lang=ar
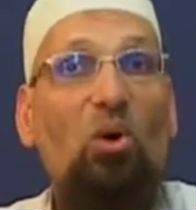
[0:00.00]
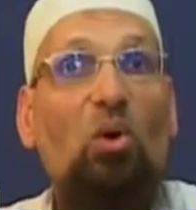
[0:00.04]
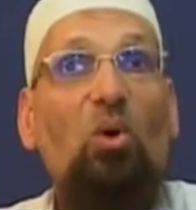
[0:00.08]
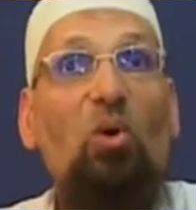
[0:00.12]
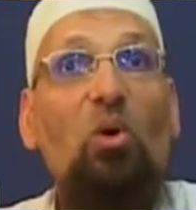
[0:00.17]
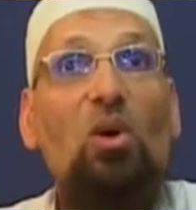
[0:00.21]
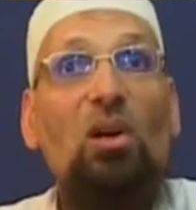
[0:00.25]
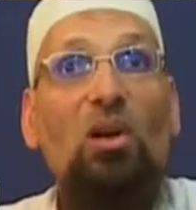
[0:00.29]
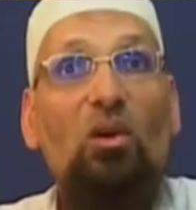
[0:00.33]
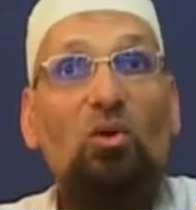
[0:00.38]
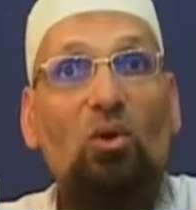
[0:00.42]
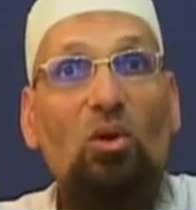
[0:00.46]

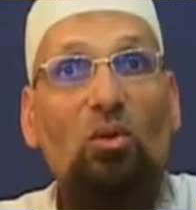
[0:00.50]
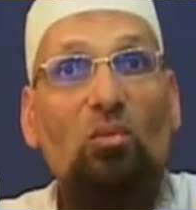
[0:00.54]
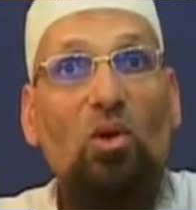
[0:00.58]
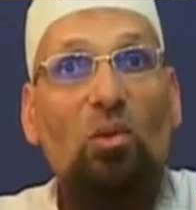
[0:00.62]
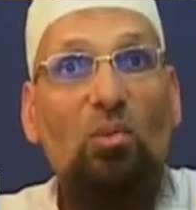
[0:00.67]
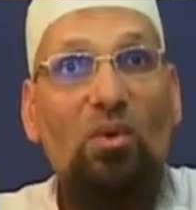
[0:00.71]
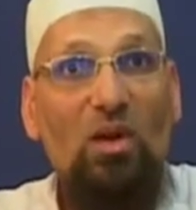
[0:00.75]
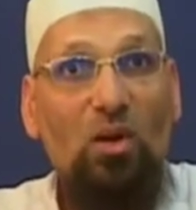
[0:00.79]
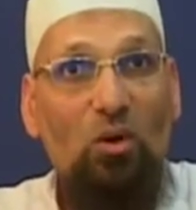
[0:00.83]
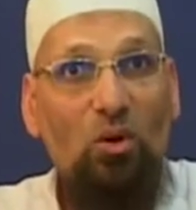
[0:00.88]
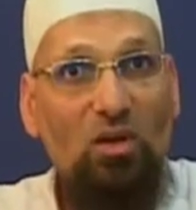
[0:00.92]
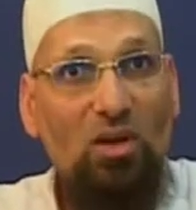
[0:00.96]
وكل دول
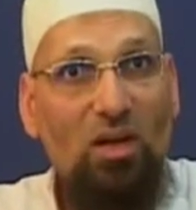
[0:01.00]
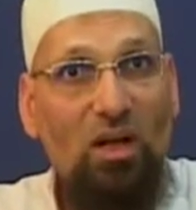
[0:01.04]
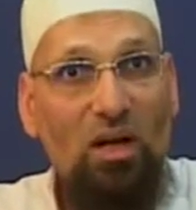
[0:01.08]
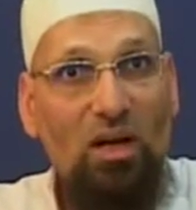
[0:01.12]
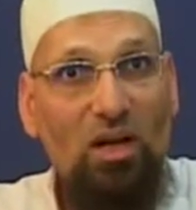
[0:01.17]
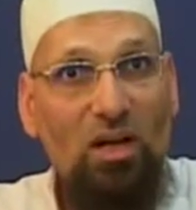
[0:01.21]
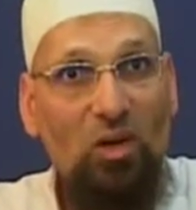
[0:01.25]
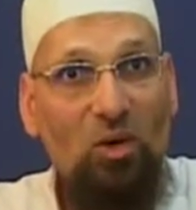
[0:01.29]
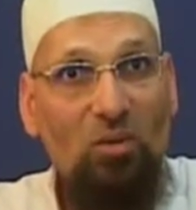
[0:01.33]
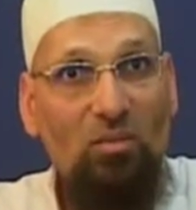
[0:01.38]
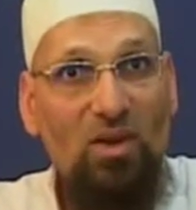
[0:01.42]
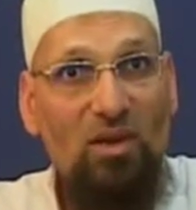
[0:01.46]
ممكن
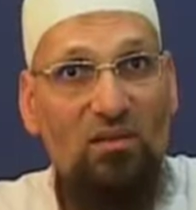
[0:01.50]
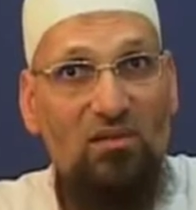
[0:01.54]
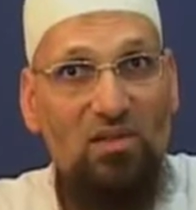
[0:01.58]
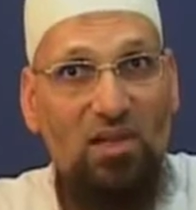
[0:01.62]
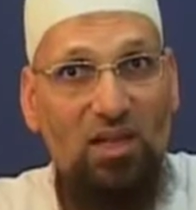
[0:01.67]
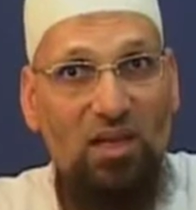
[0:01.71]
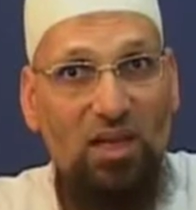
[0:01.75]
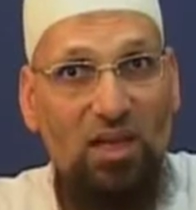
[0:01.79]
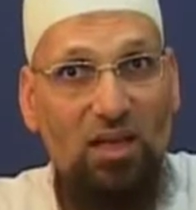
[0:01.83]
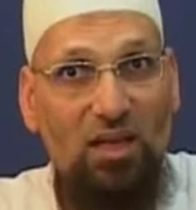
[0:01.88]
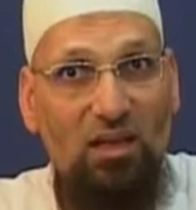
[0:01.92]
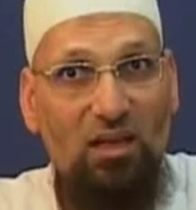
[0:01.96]
يطلق عليهم لفظ
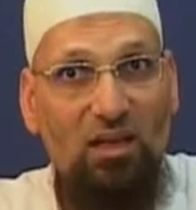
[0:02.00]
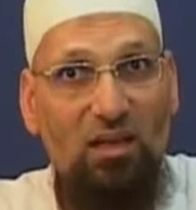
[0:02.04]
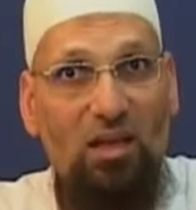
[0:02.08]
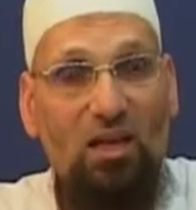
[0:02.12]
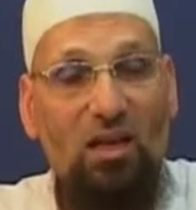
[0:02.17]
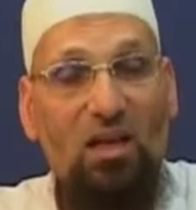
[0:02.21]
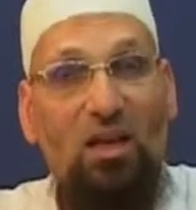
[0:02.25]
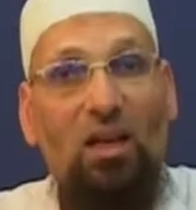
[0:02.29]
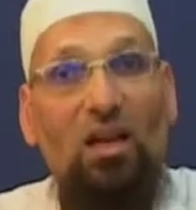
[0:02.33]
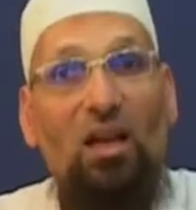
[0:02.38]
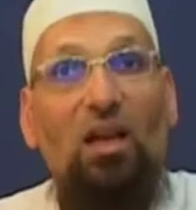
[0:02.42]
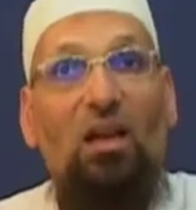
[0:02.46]
الجن
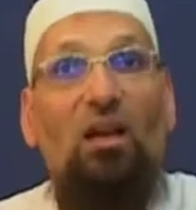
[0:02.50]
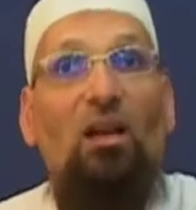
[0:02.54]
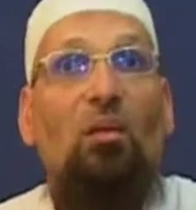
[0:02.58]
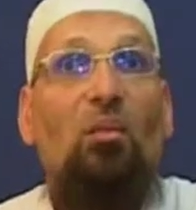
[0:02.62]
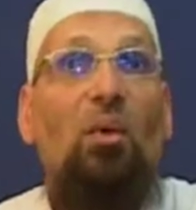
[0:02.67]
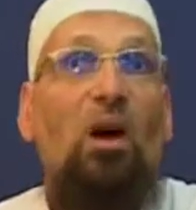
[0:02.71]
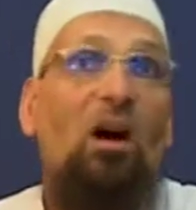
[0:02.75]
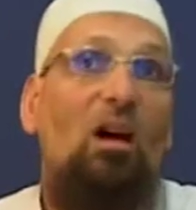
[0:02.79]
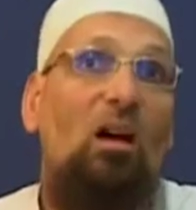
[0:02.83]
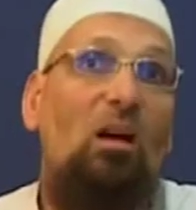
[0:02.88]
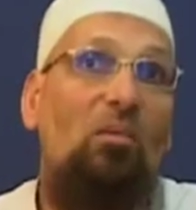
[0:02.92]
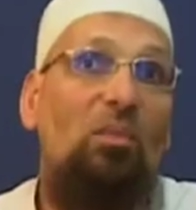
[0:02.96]
لأن
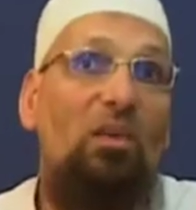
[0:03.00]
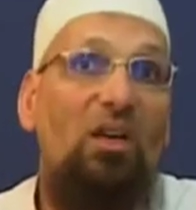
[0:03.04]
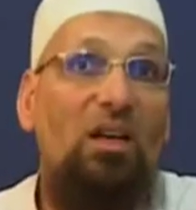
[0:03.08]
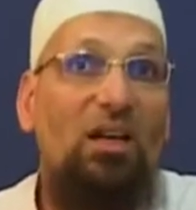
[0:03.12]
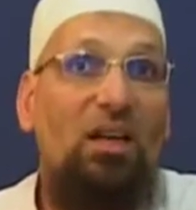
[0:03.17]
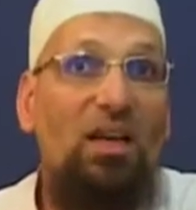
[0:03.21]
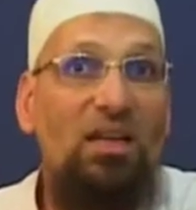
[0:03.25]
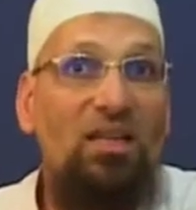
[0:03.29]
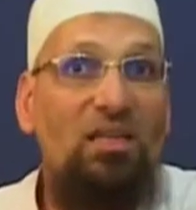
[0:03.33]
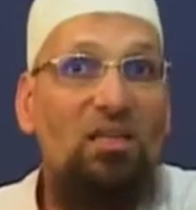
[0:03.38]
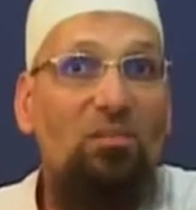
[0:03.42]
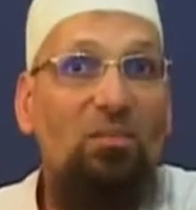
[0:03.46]
المهرة من
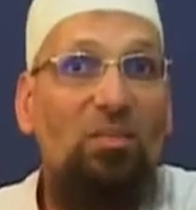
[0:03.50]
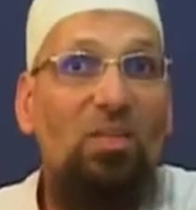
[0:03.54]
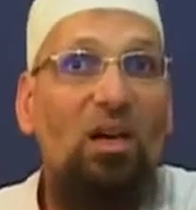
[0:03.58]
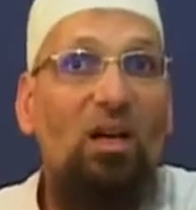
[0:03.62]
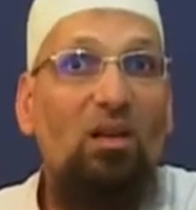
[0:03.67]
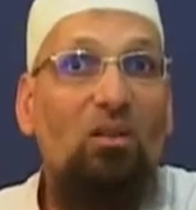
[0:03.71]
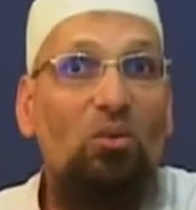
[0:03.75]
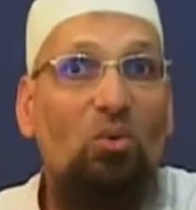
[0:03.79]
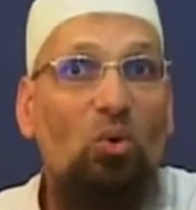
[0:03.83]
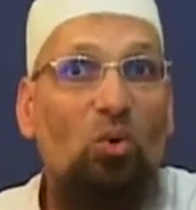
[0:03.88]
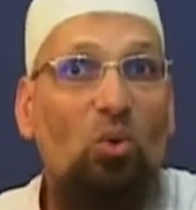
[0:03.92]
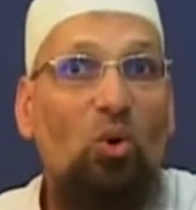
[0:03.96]
الناس
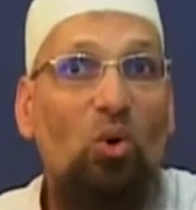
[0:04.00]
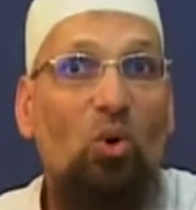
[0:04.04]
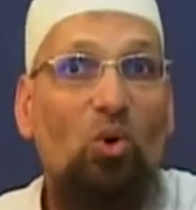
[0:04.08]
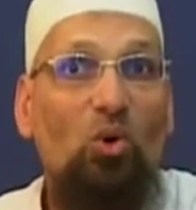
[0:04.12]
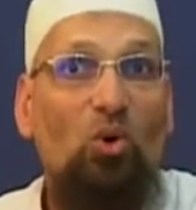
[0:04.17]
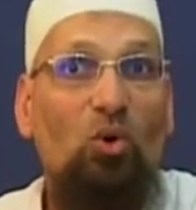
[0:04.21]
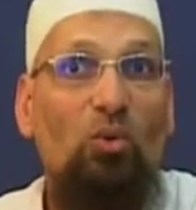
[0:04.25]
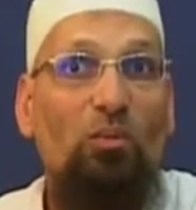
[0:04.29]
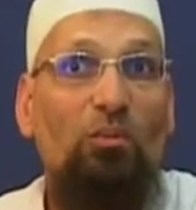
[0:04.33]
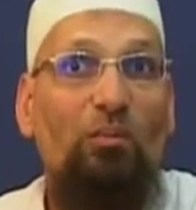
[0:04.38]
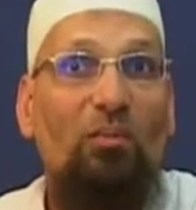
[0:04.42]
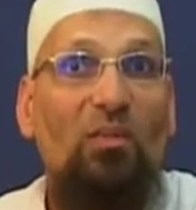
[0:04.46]
بينظر
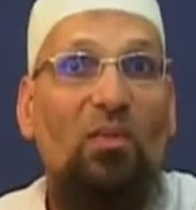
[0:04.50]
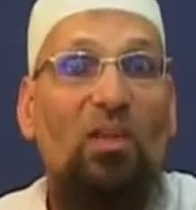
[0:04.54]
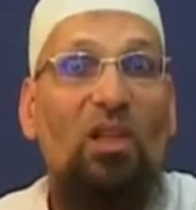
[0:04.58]
وجودهم